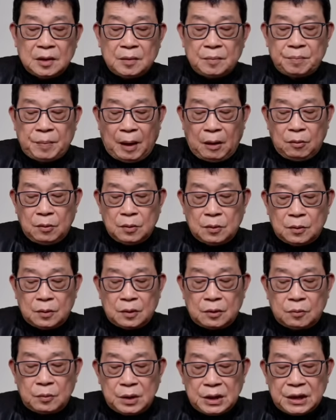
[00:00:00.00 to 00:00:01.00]
包
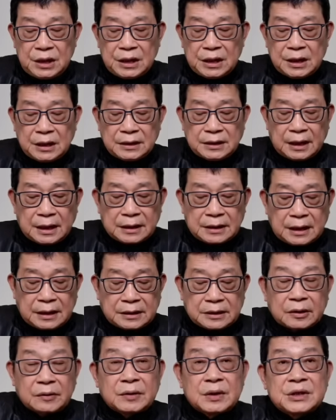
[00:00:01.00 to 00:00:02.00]
括威力更大的
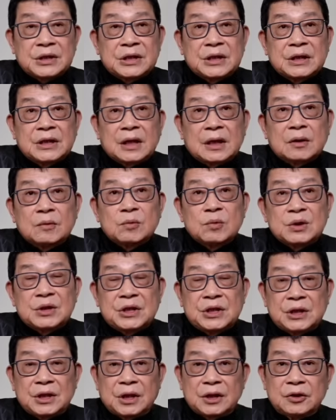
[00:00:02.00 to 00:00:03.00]
弹头和其他的武
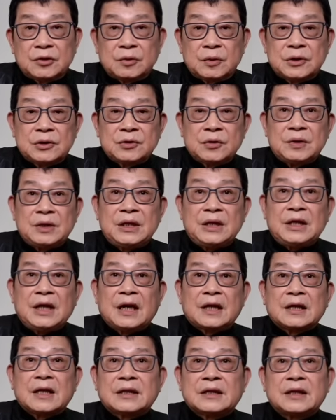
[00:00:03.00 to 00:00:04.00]
器。很多人说，伊
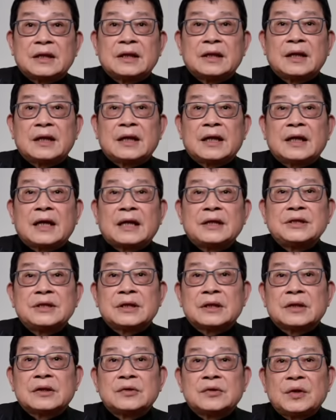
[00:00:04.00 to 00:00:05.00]
朗呢，德黑兰拦
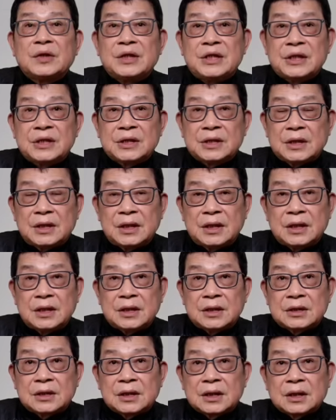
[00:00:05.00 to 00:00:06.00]
截了很多以色列
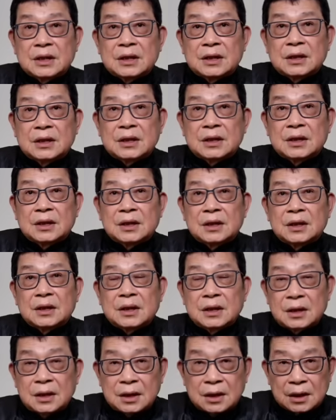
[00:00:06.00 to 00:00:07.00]
的这个
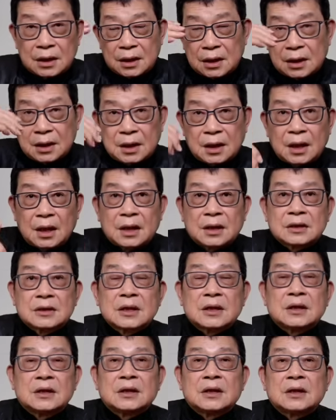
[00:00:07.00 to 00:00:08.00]
啊，
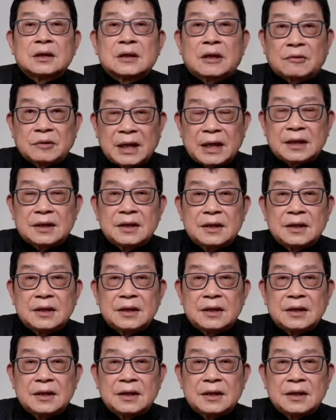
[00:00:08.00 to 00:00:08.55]
这个导弹。